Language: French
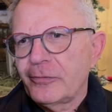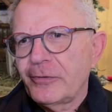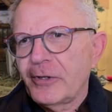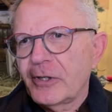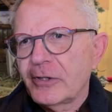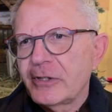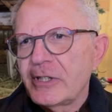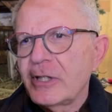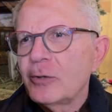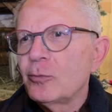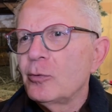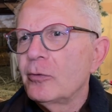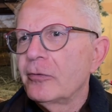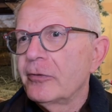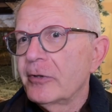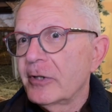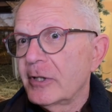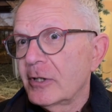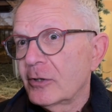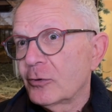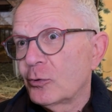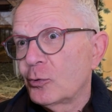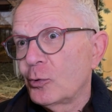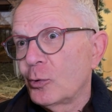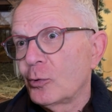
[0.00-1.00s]
faire
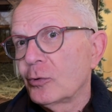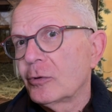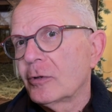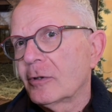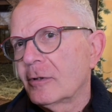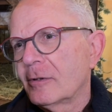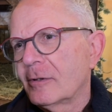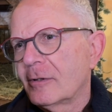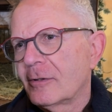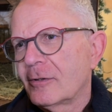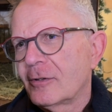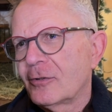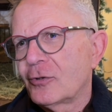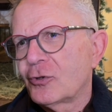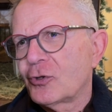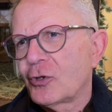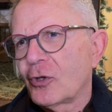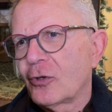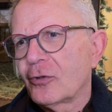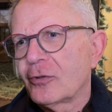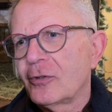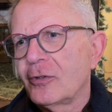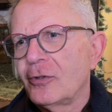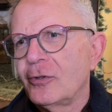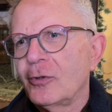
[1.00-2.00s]
découvrir d'autres
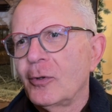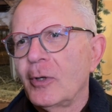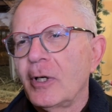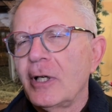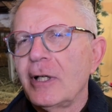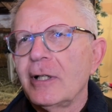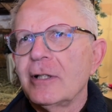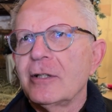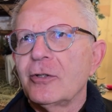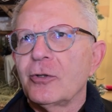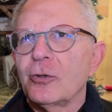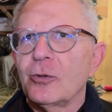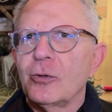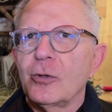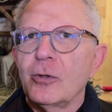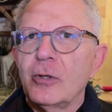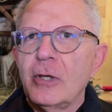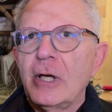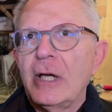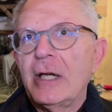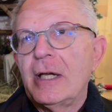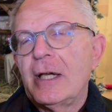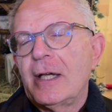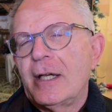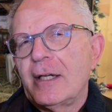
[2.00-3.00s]
chants de Noël que
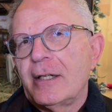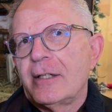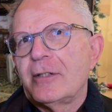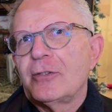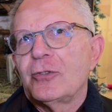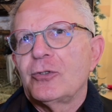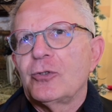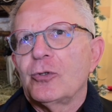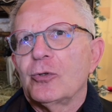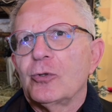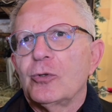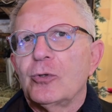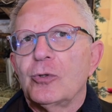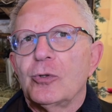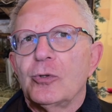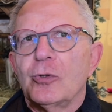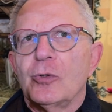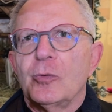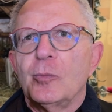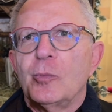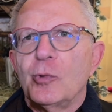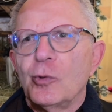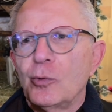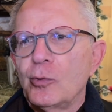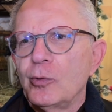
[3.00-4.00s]
ce
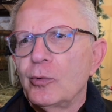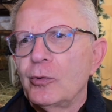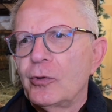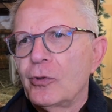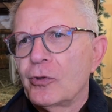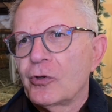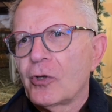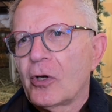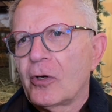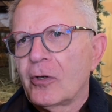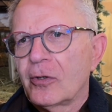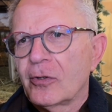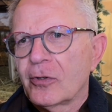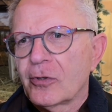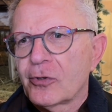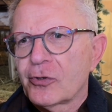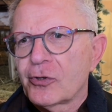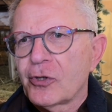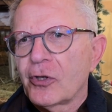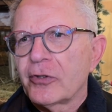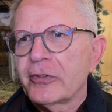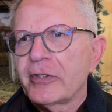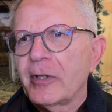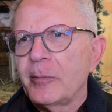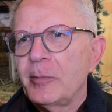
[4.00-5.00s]
que beaucoup de gens
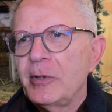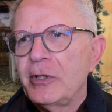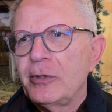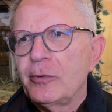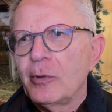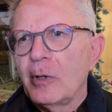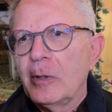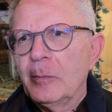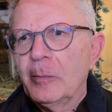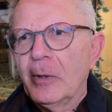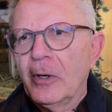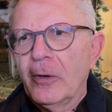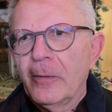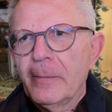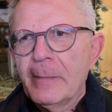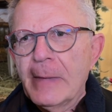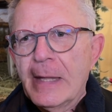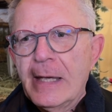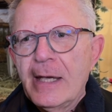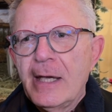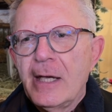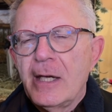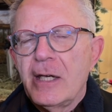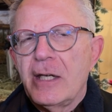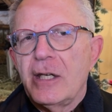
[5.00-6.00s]
chantent habituellement.
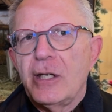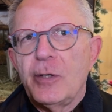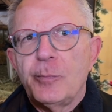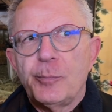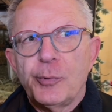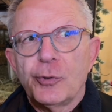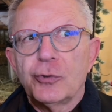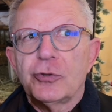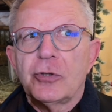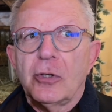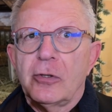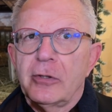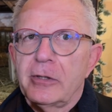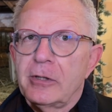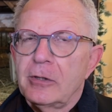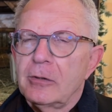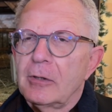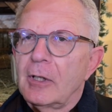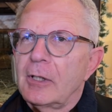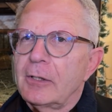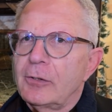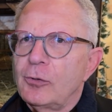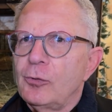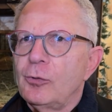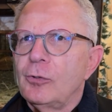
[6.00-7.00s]
Et pourtant, il y
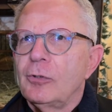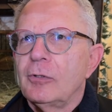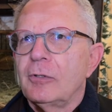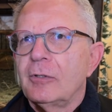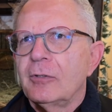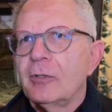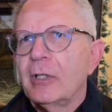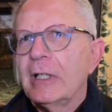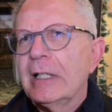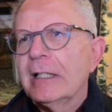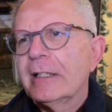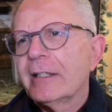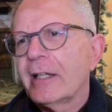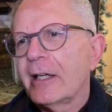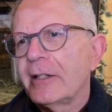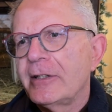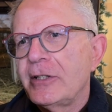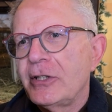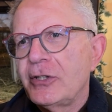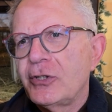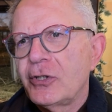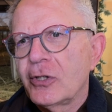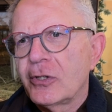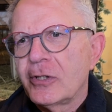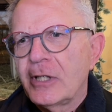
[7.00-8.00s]
aura du Noël
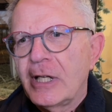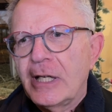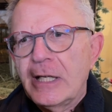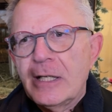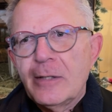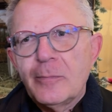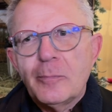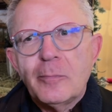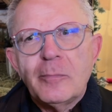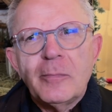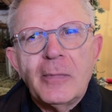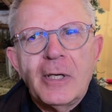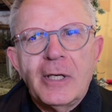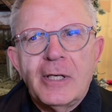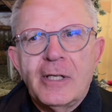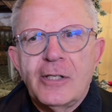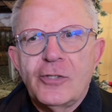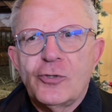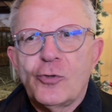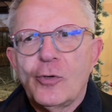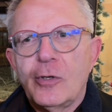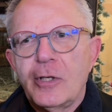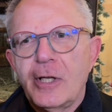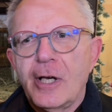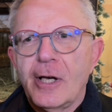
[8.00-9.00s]
traditionnel,
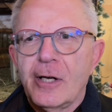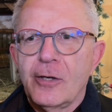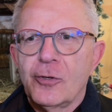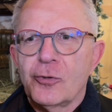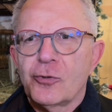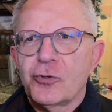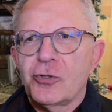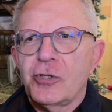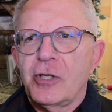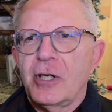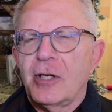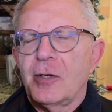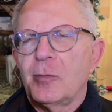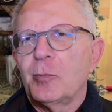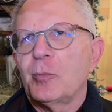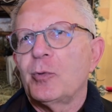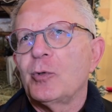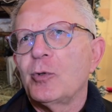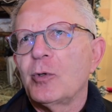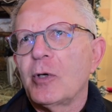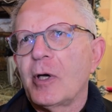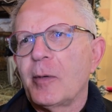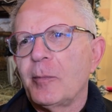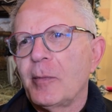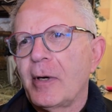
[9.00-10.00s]
mais je l'ai arrangé un
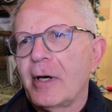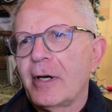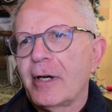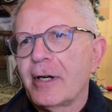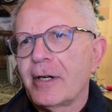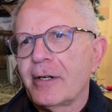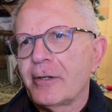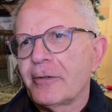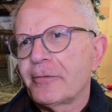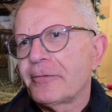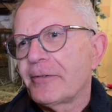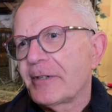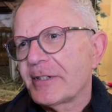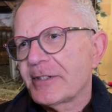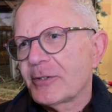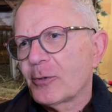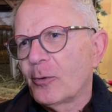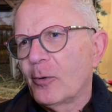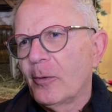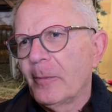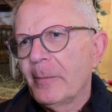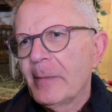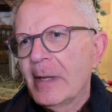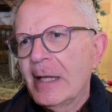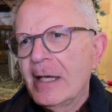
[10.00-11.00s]
peu à ma
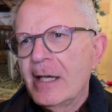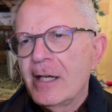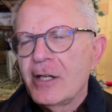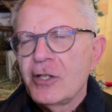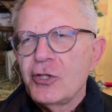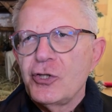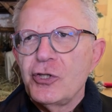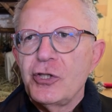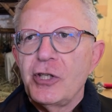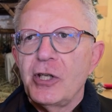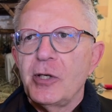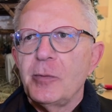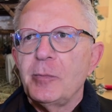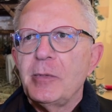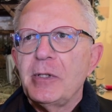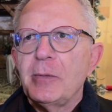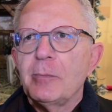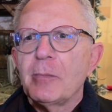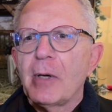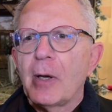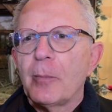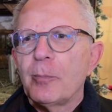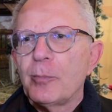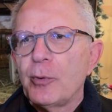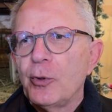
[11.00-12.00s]
façon. J'y ai
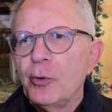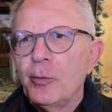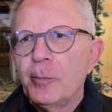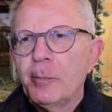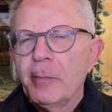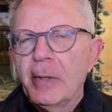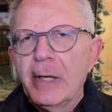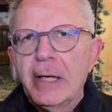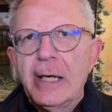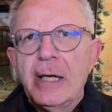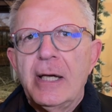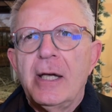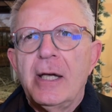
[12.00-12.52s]
mis ma plume.